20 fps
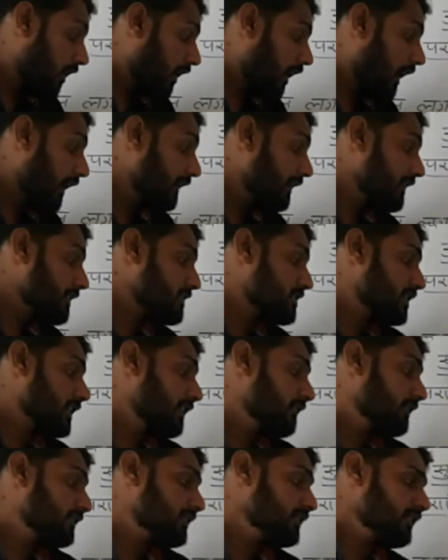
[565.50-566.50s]
कानन
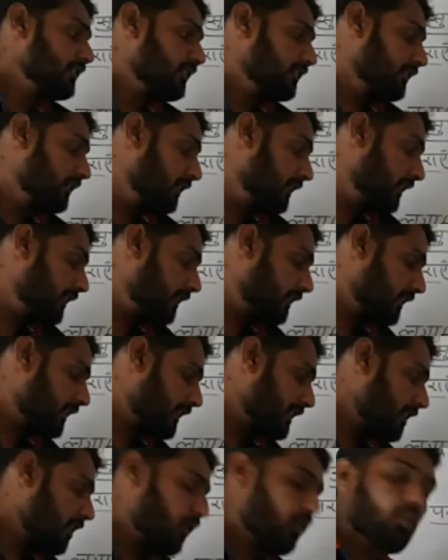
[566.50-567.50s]
सेवत नैन
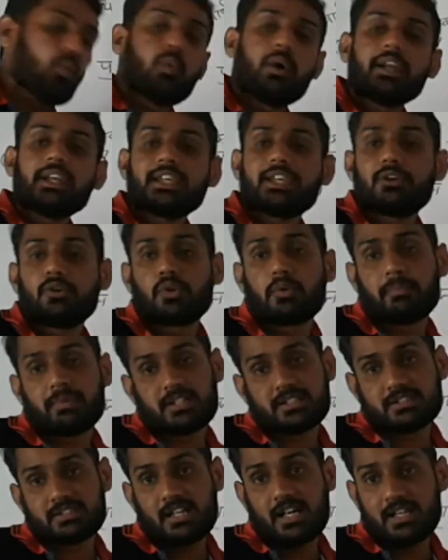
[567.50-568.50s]
यानी वन की ओर
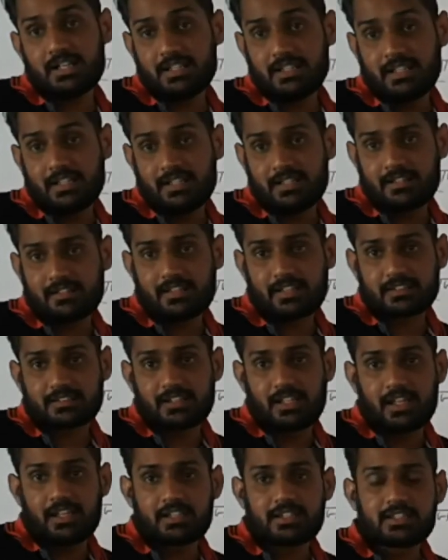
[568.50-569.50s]
प्रस्थान
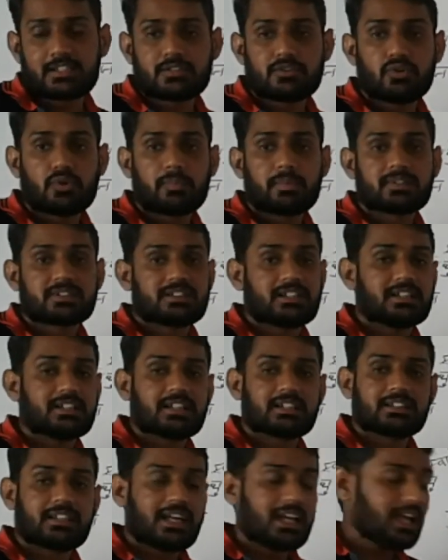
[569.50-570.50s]
करता है किसकी ओर प्रस्थान
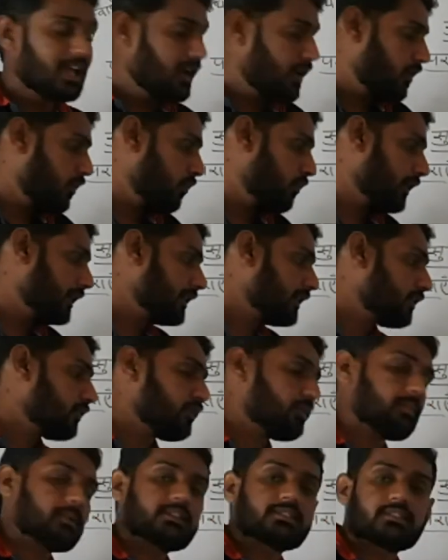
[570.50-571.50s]
करता है वन की
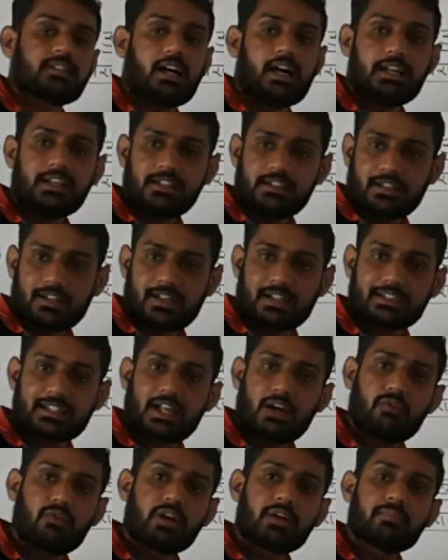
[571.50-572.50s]
ओर प्रस्थान
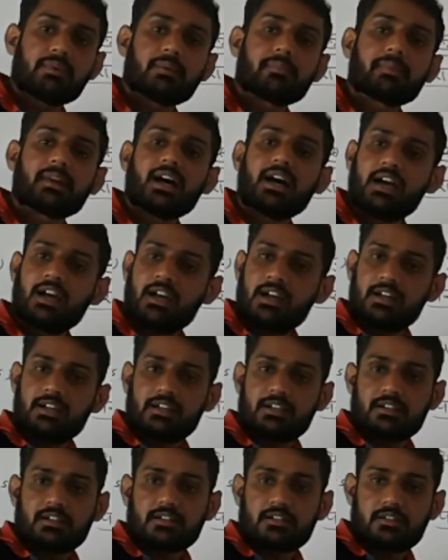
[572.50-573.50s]
करता है वन में अपना
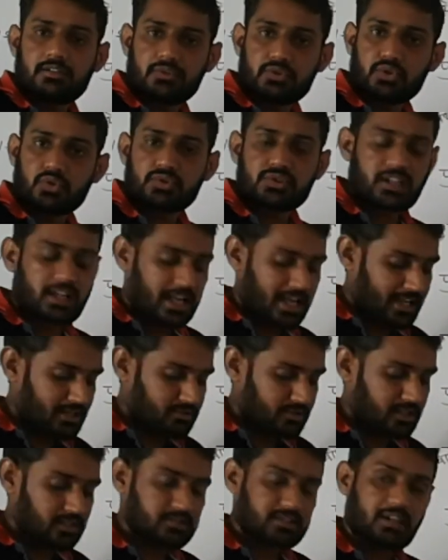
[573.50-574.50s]
जो जगह
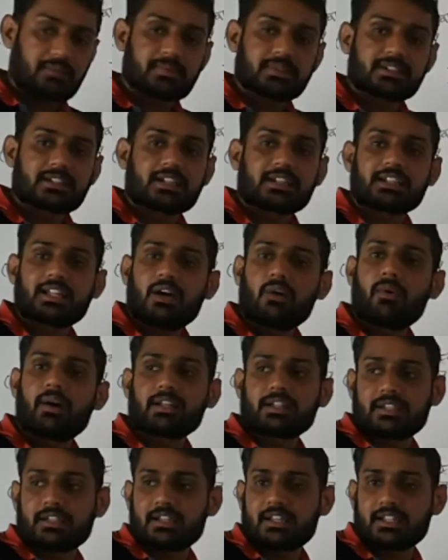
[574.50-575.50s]
से स्थापित करता है
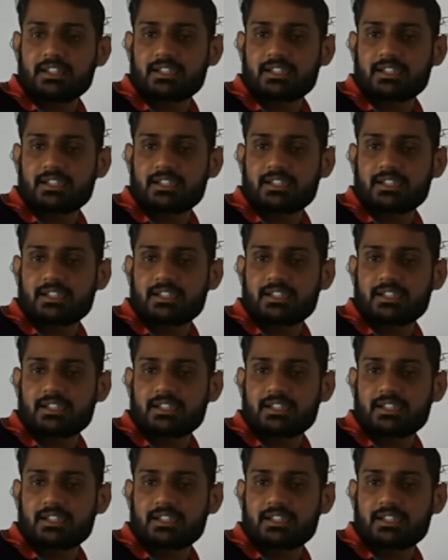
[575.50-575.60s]
वहाँ रहता